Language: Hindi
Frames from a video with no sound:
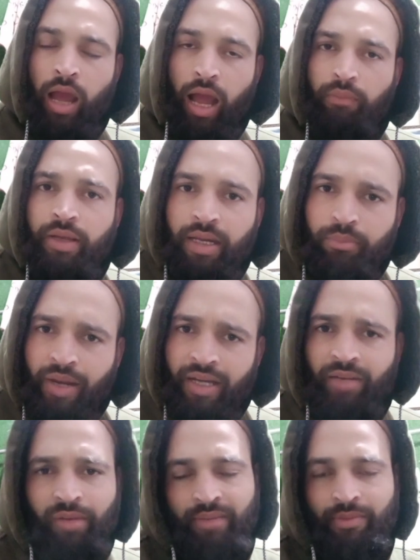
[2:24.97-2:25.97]
आप घर बैठे
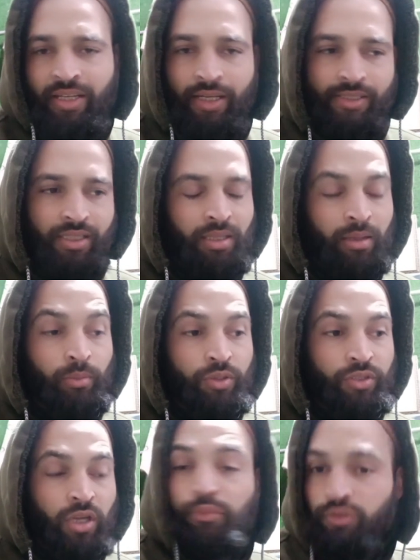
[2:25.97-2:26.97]
बैठे भी कर सकते हैं
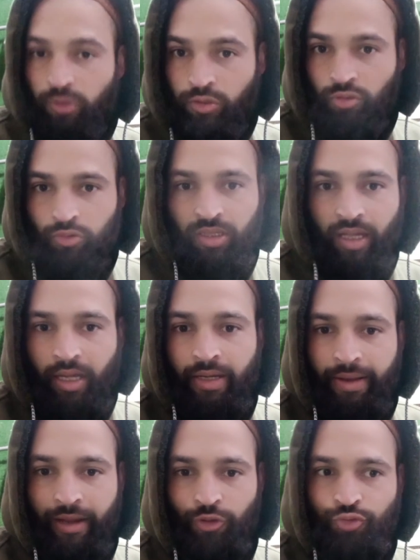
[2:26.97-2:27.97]
मुझे अफसोस होता है
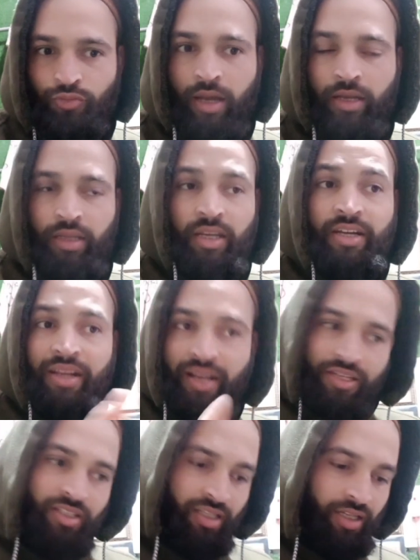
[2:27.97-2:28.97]
नौजवान
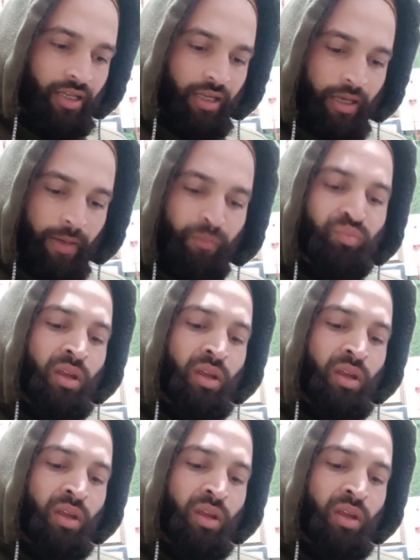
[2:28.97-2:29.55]
इंटरेस्ट ही नहीं है